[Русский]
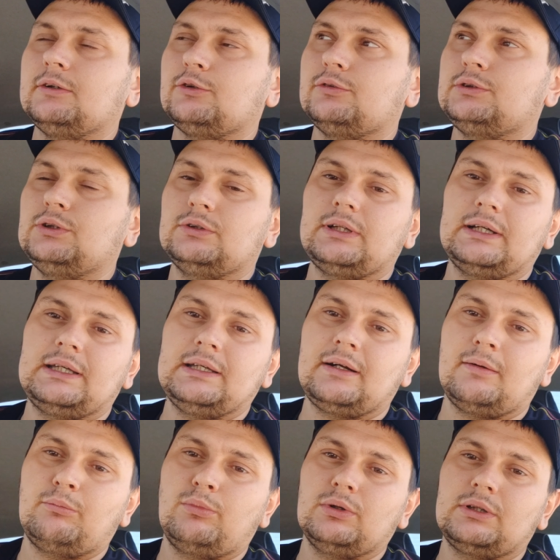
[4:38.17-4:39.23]
То все-таки
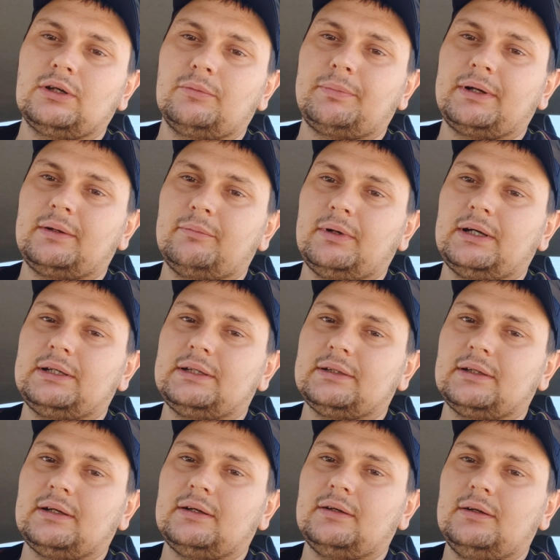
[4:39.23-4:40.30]
работаю, понимаете,
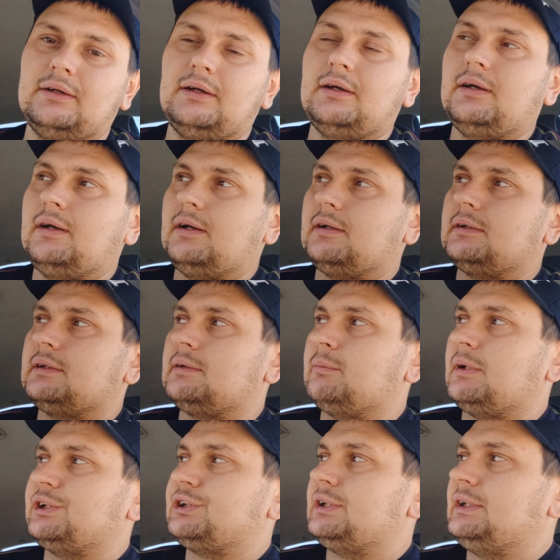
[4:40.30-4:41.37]
на
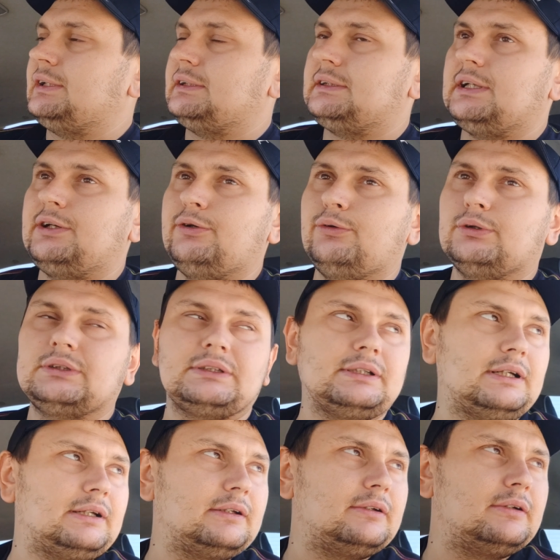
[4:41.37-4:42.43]
машине
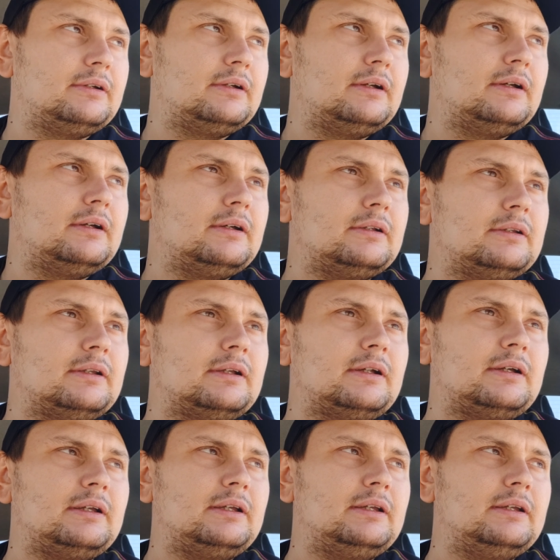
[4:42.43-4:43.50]
серьезной.
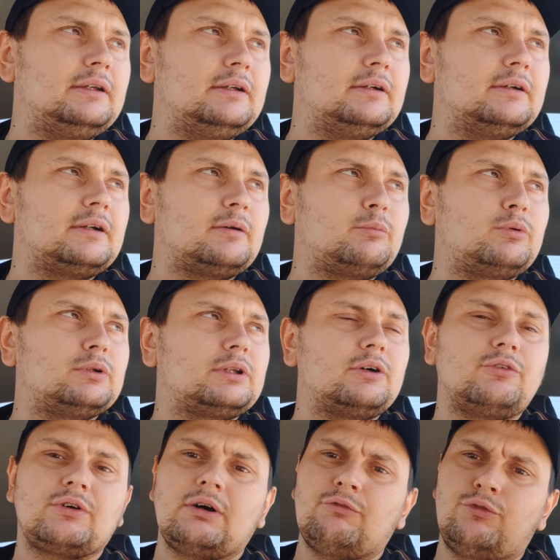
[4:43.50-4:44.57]
И
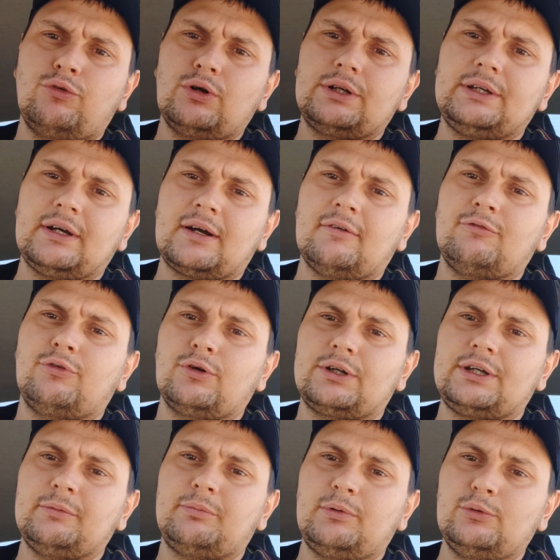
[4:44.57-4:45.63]
работаю в комфорте,
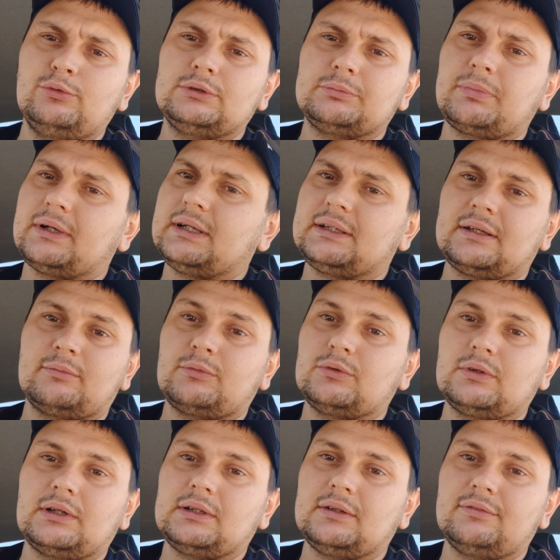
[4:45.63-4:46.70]
комфорте плюс, поэтому
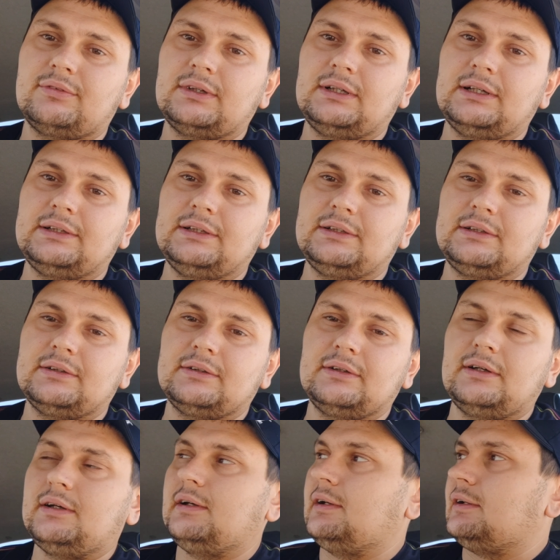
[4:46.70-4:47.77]
надо выглядеть
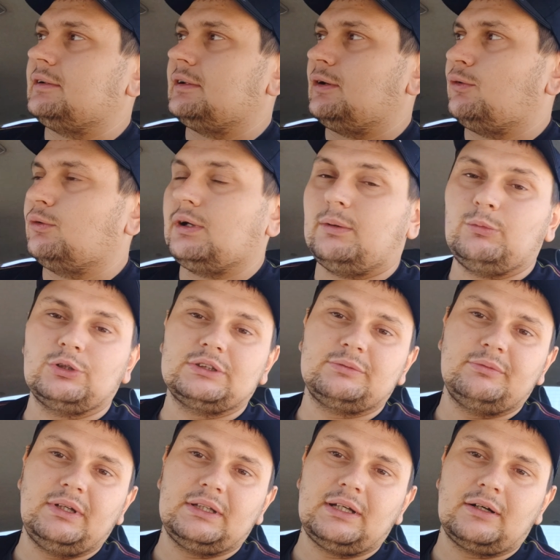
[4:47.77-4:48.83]
на ура. Может,
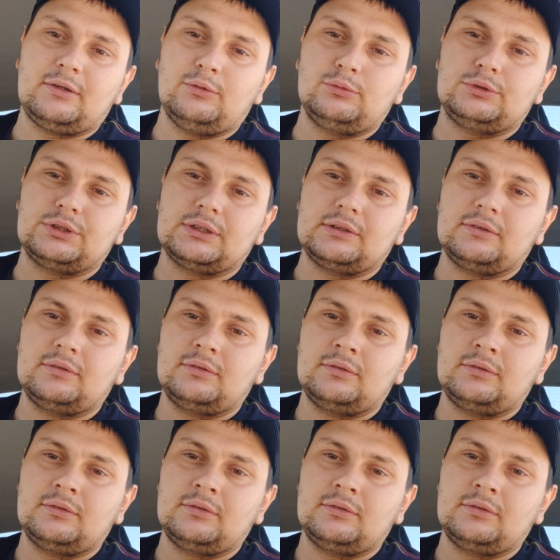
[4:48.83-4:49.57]
мне так лучше?